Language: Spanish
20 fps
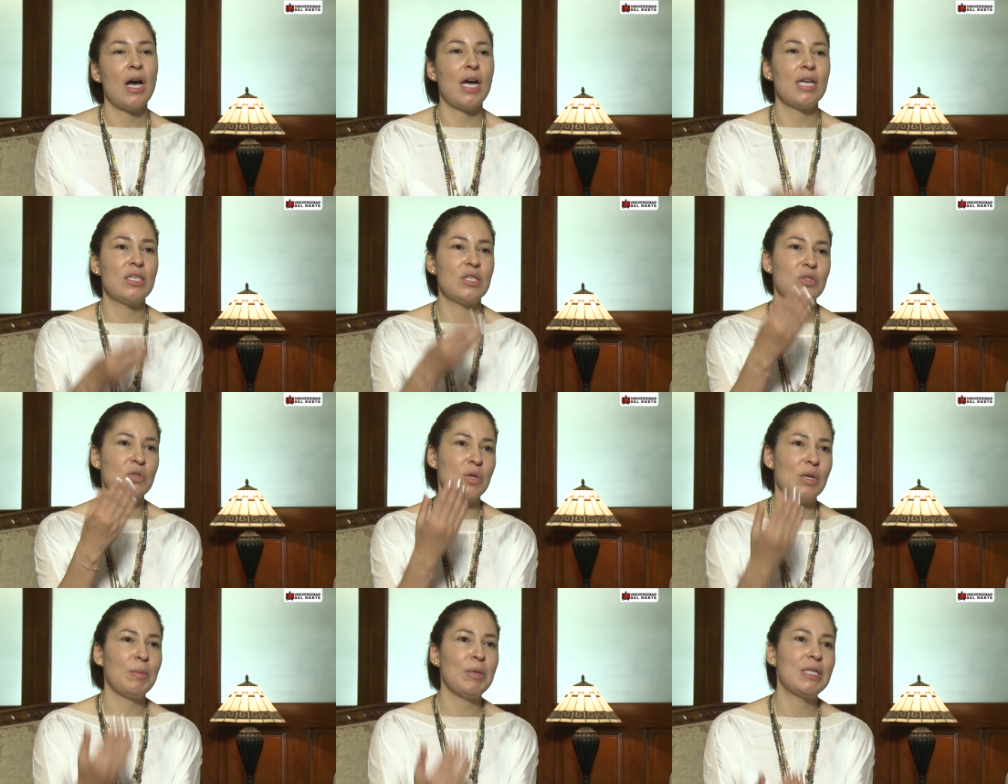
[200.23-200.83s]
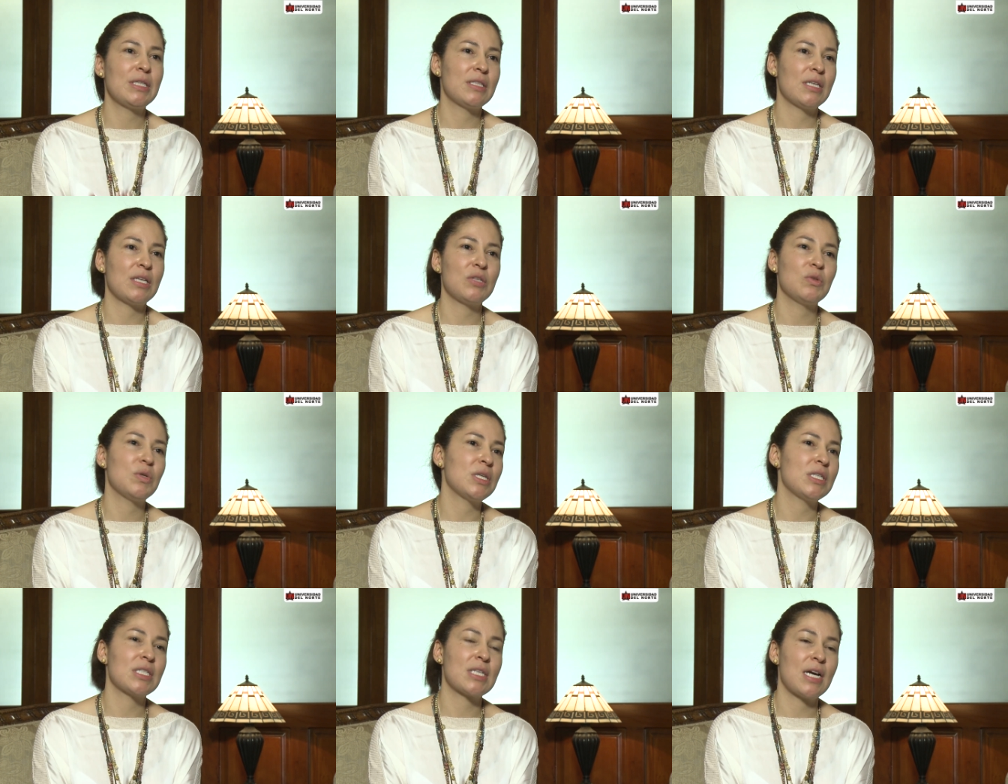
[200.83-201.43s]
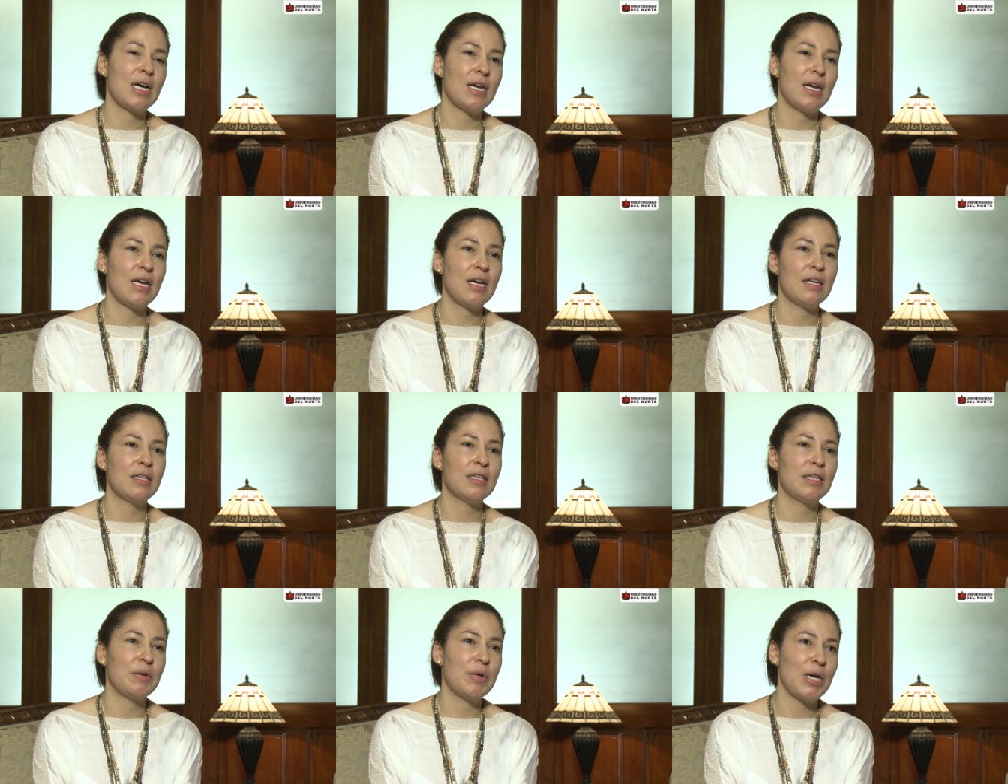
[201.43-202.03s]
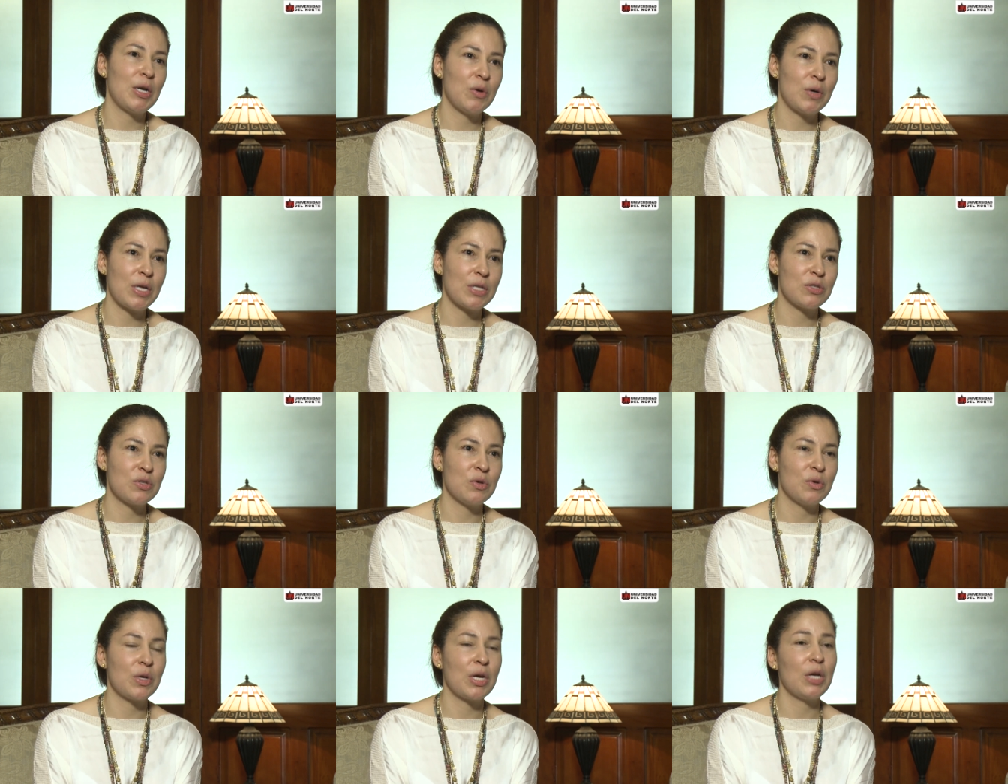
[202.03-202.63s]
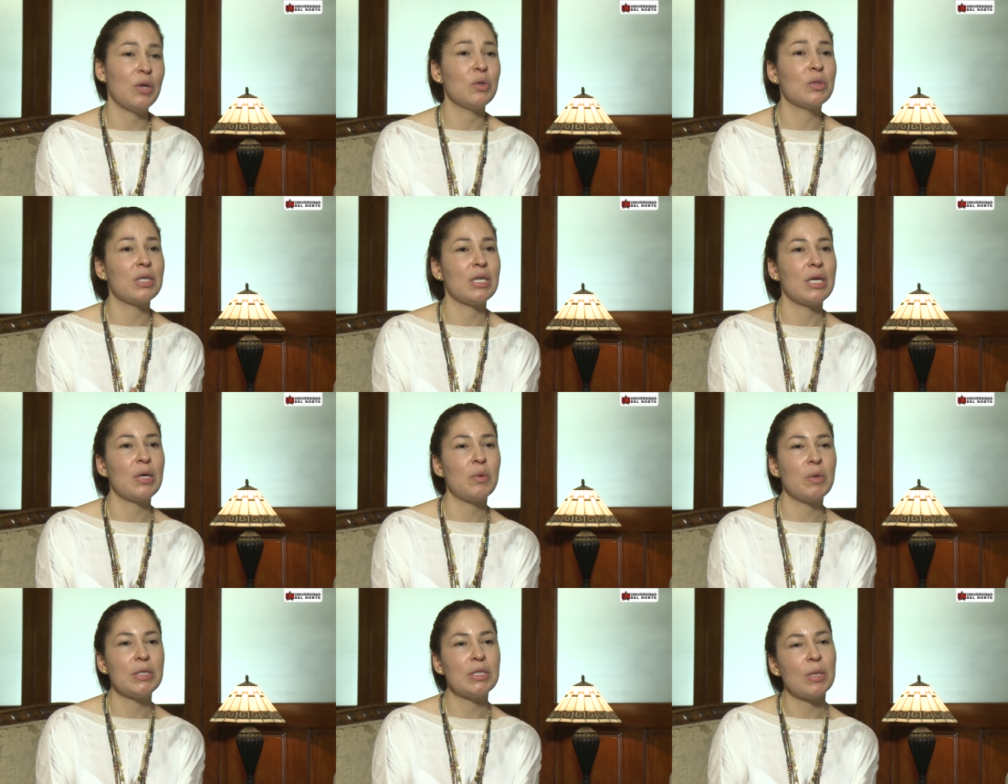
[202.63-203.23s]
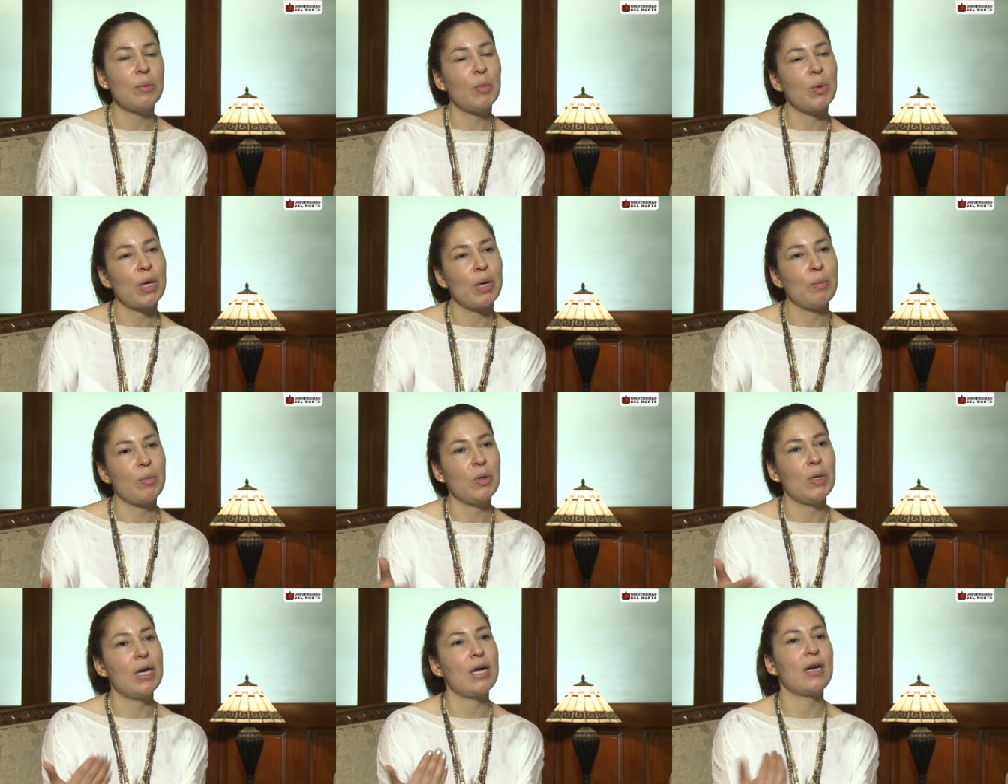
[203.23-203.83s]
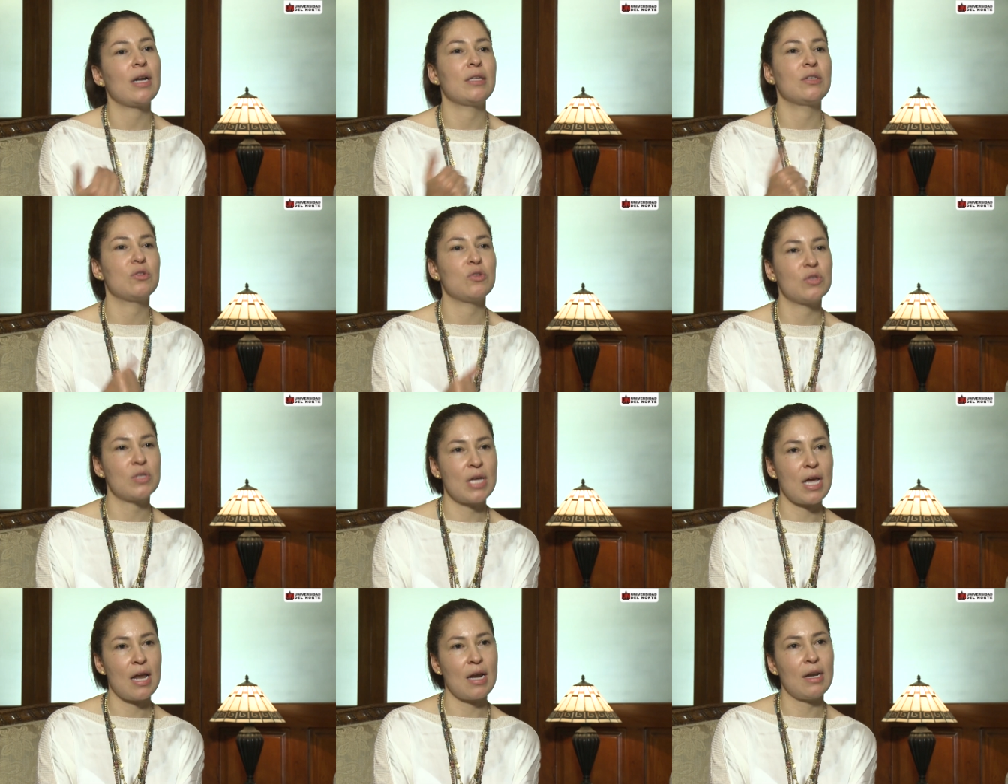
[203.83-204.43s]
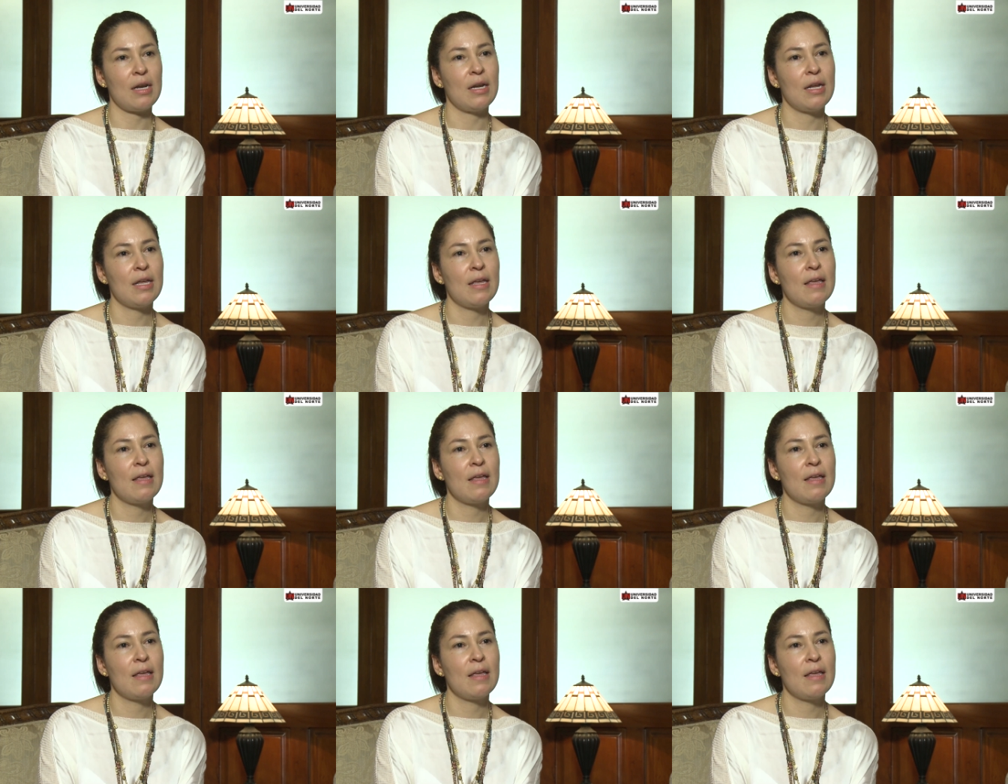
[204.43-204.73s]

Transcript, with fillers: allí solamente hay una escala de valoración que no tiene en cuenta, por ejemplo, la red social